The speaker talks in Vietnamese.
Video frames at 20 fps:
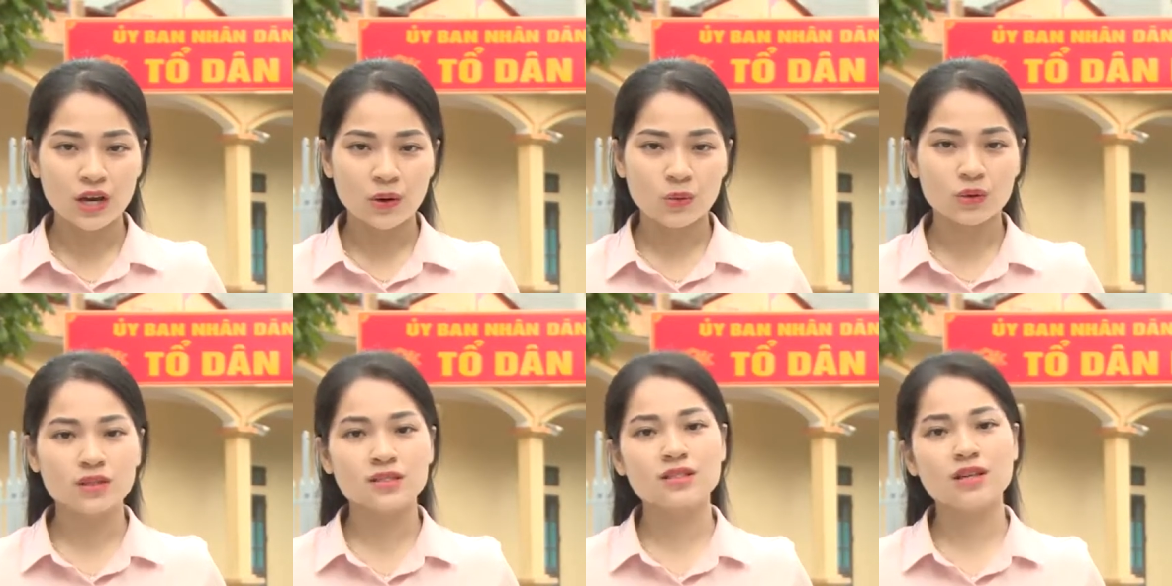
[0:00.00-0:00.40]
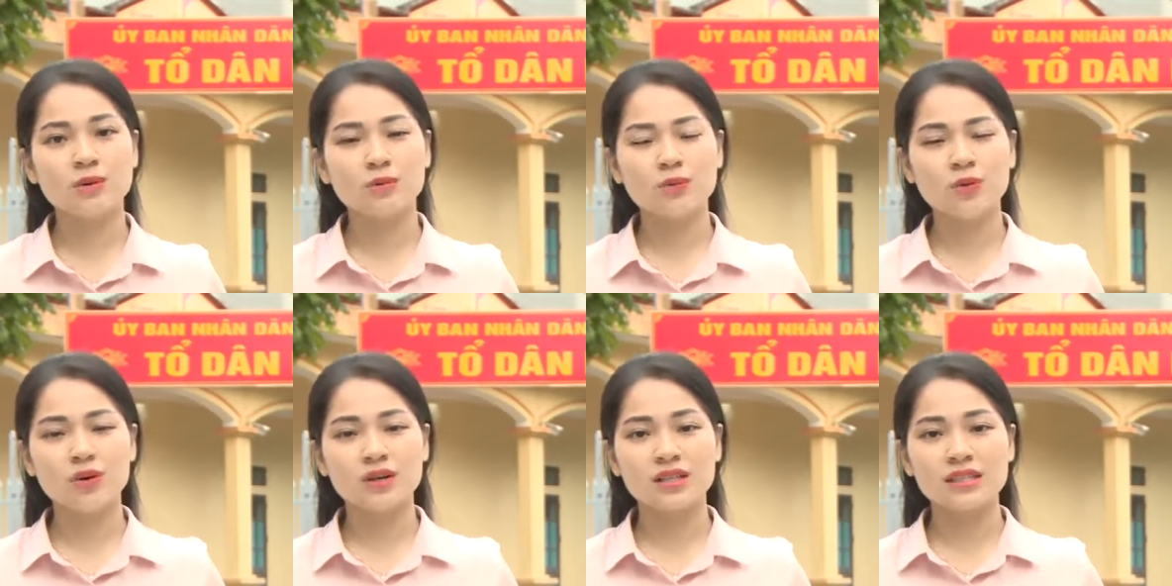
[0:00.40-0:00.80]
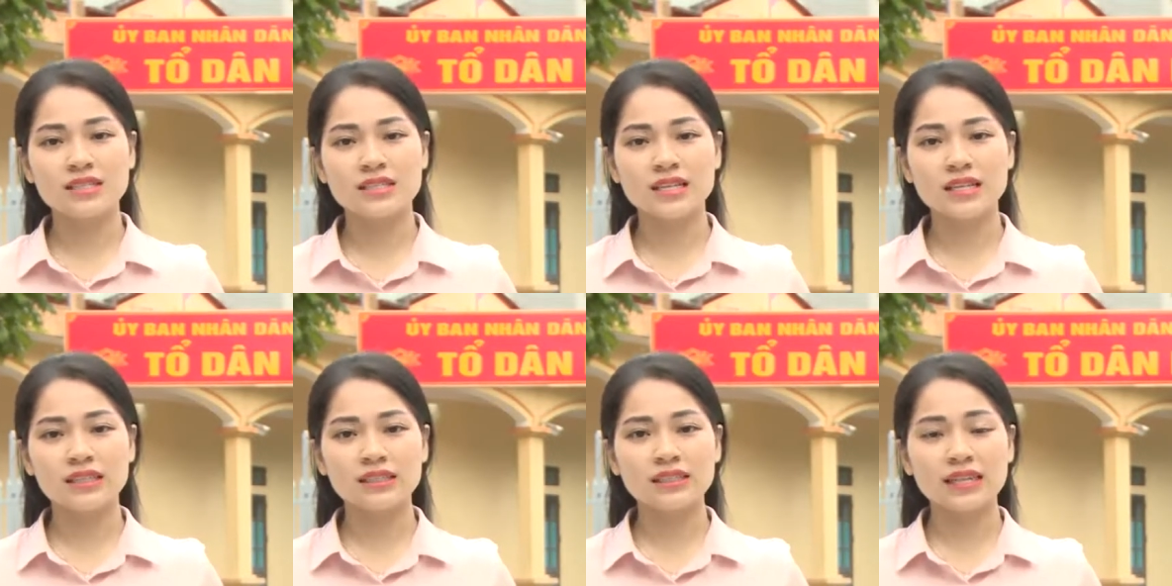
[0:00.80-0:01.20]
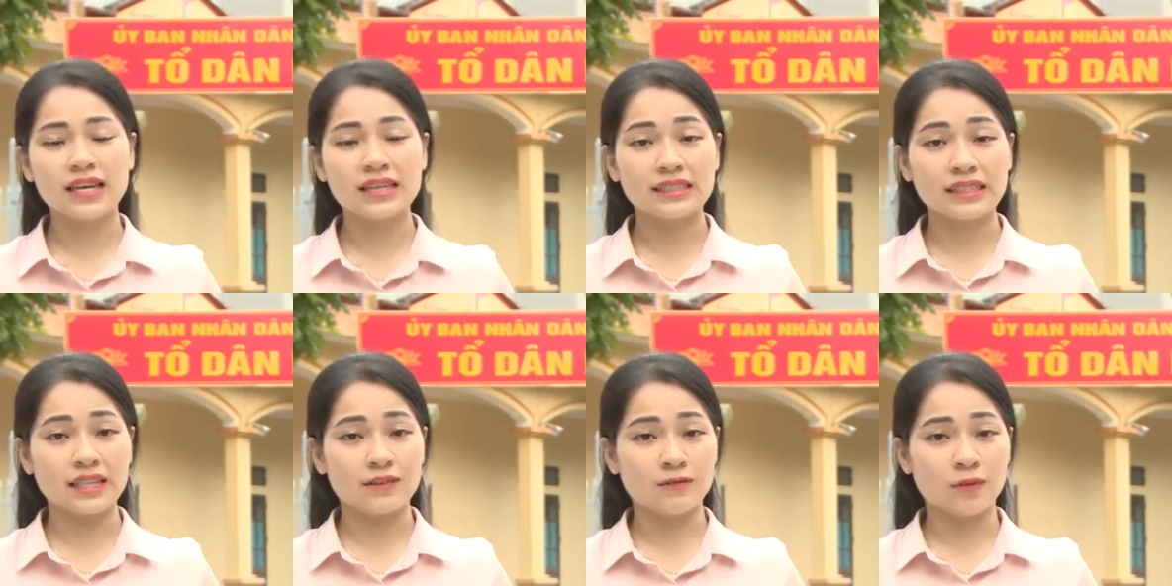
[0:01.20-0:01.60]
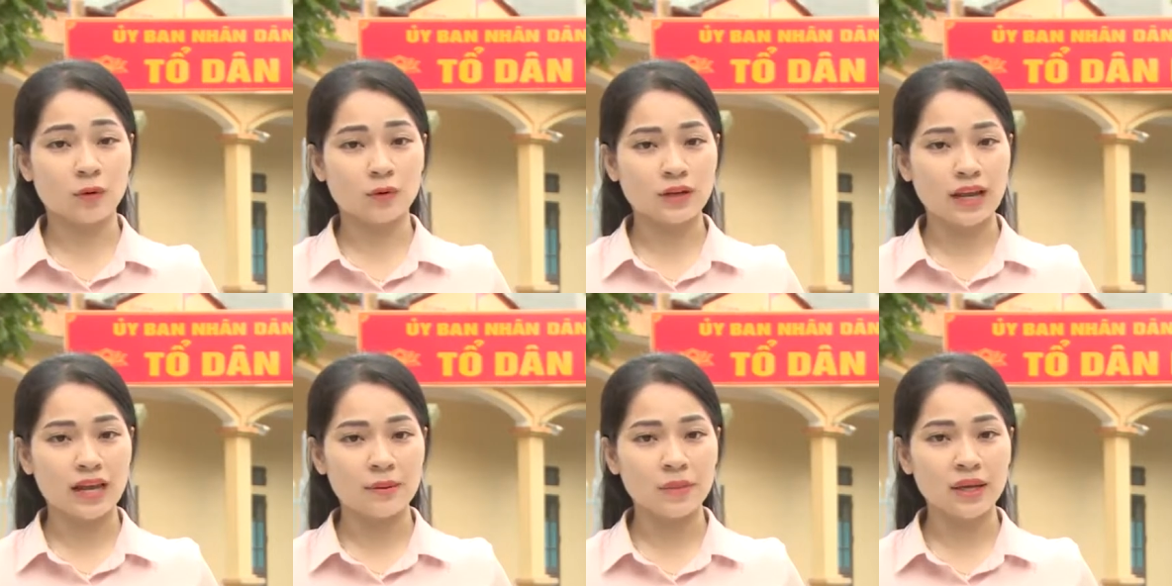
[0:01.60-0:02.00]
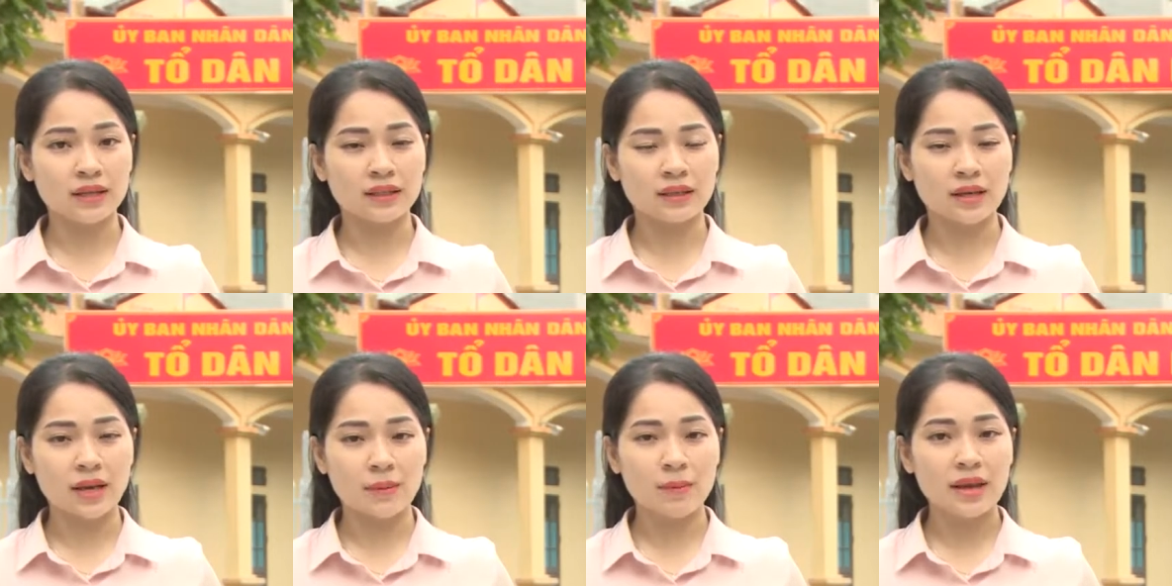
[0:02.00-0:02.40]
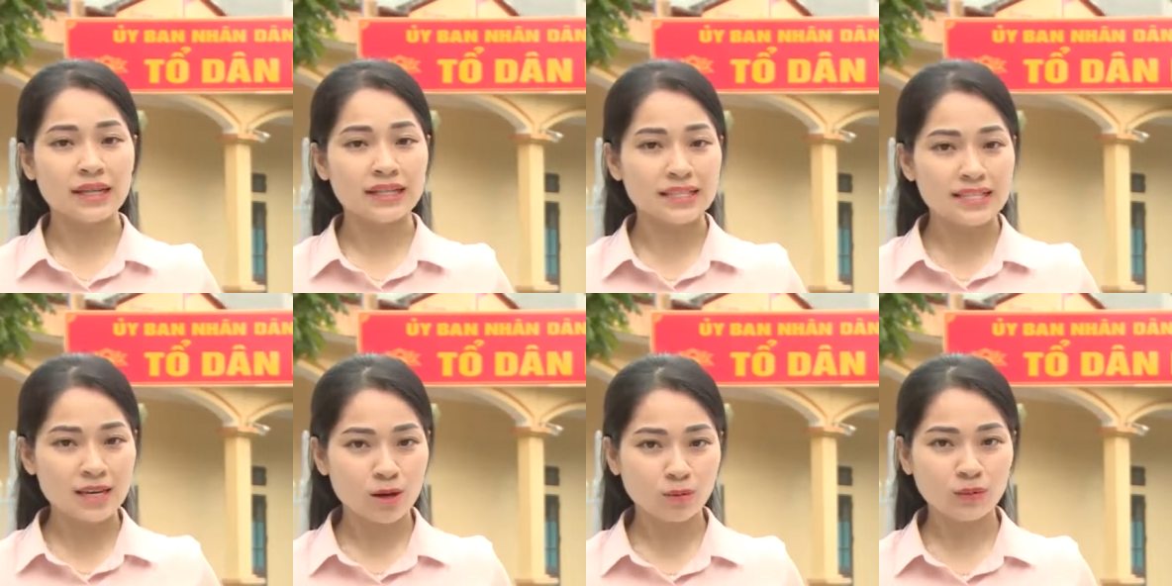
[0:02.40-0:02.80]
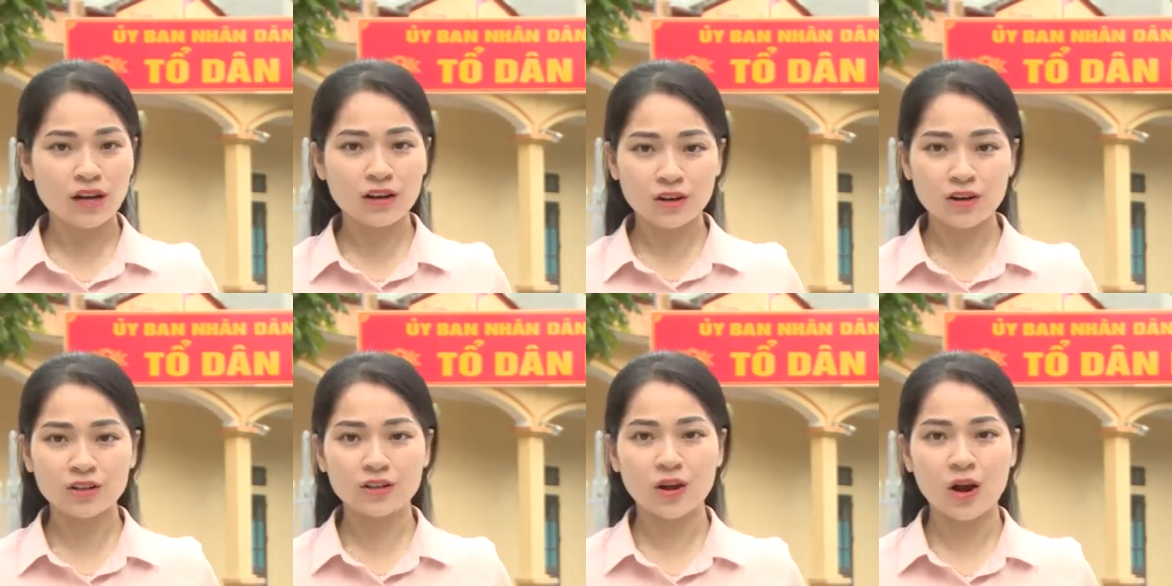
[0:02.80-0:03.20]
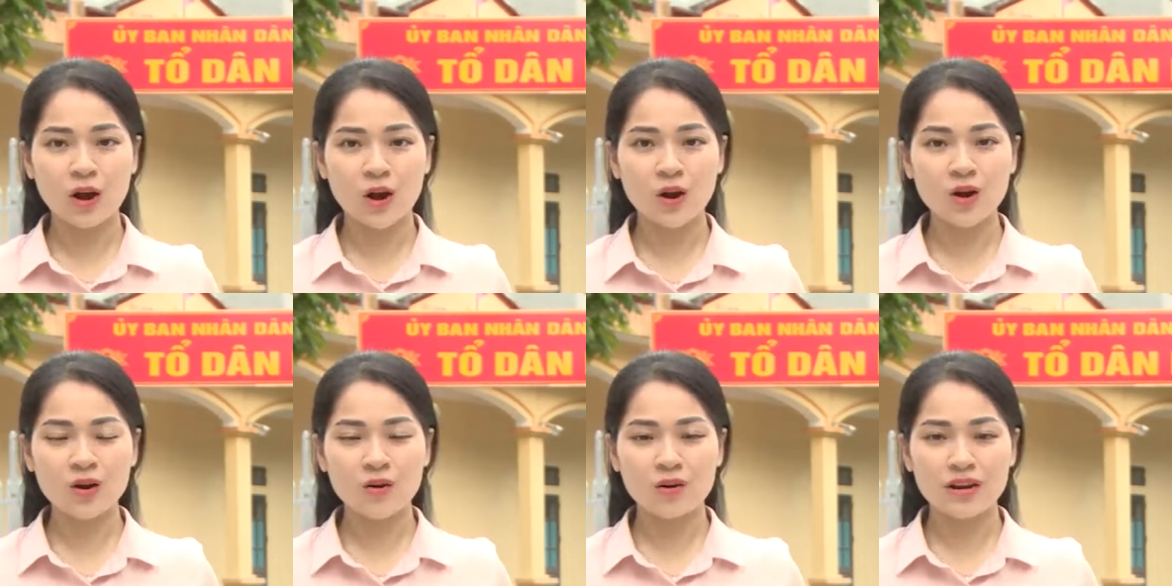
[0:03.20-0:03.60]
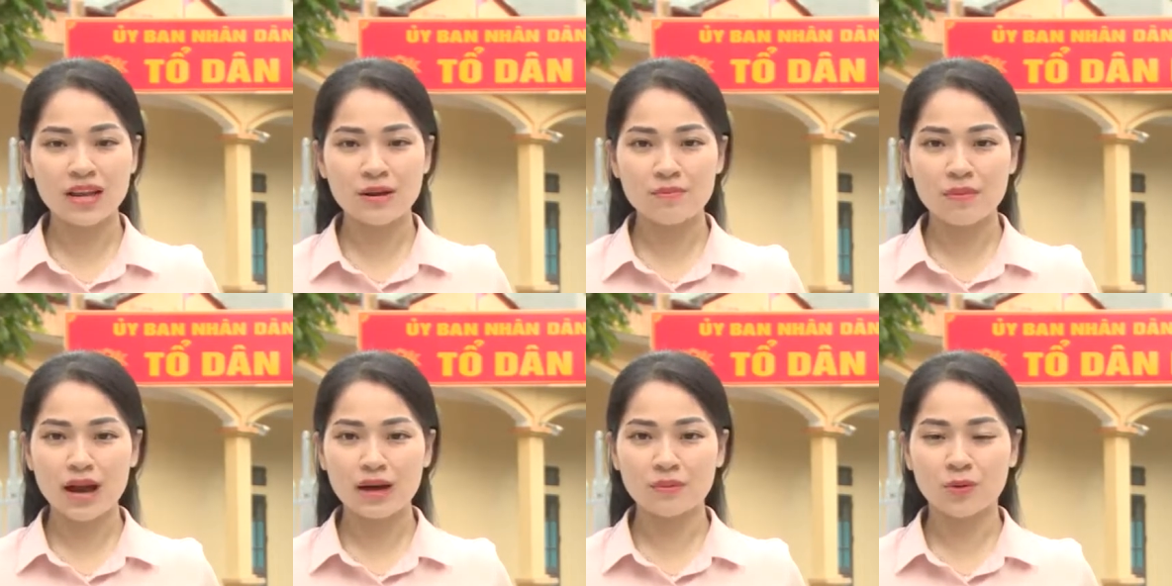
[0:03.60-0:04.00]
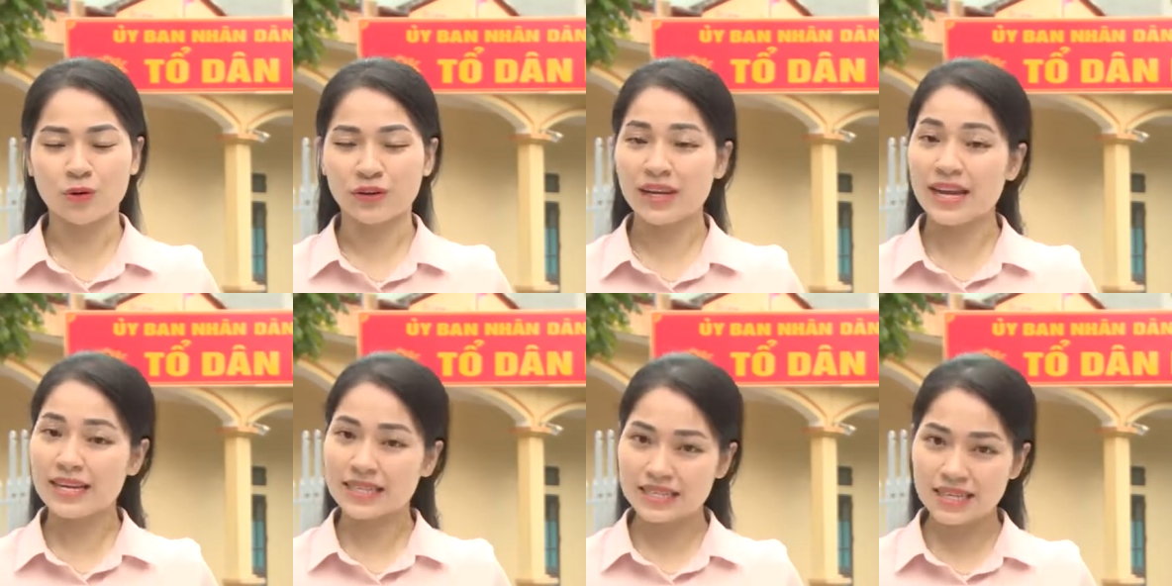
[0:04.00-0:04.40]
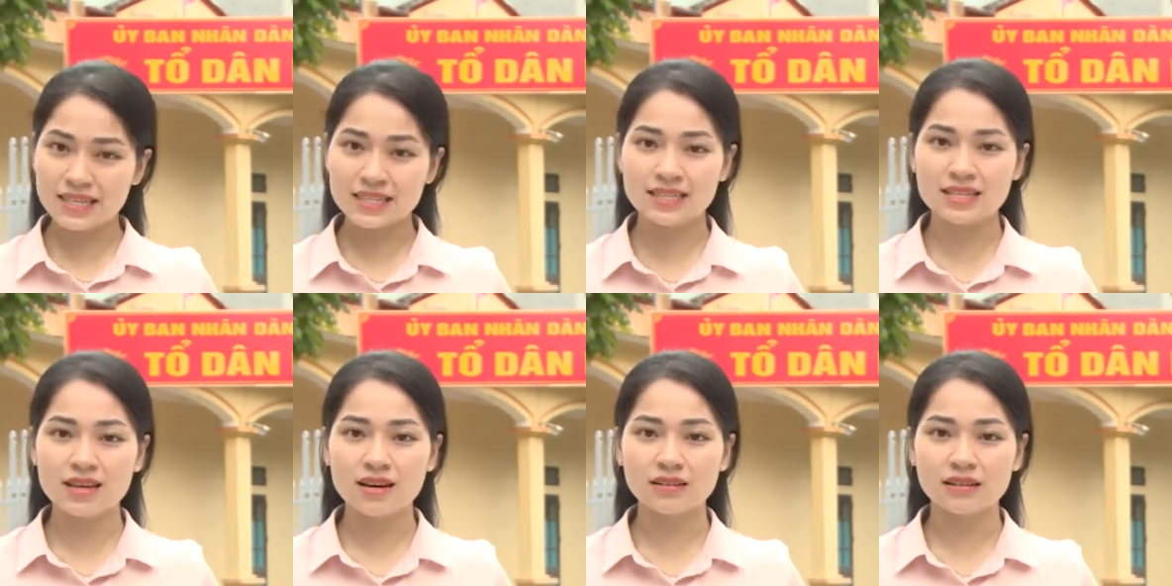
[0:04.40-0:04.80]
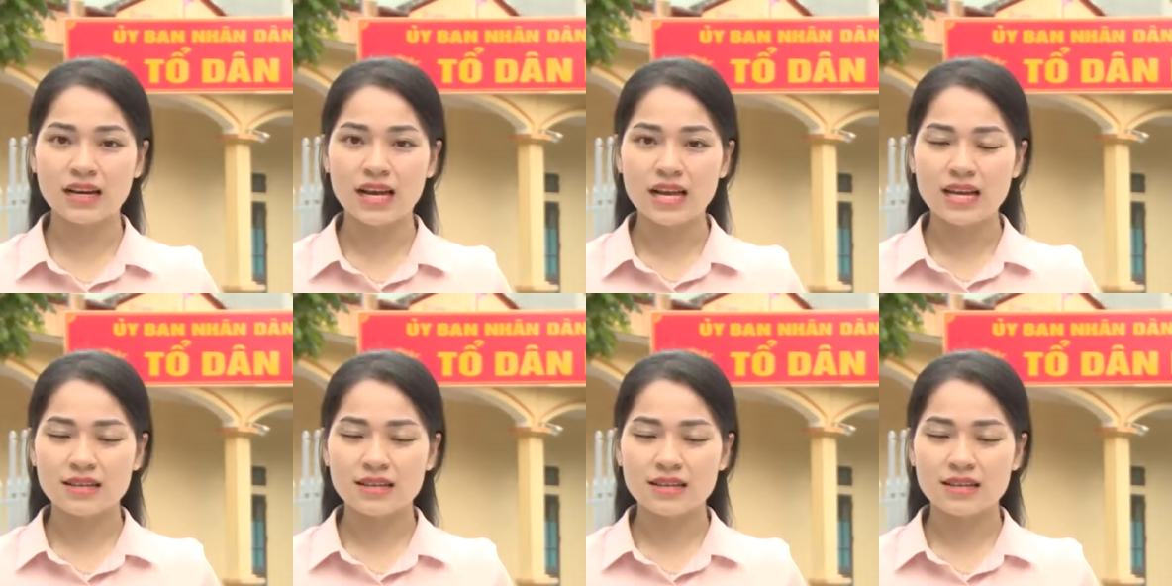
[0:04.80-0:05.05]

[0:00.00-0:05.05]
cuộc sống của người dân tại thành phố Thái Bình bên trong các con ngõ lại mang một nét rất riêng,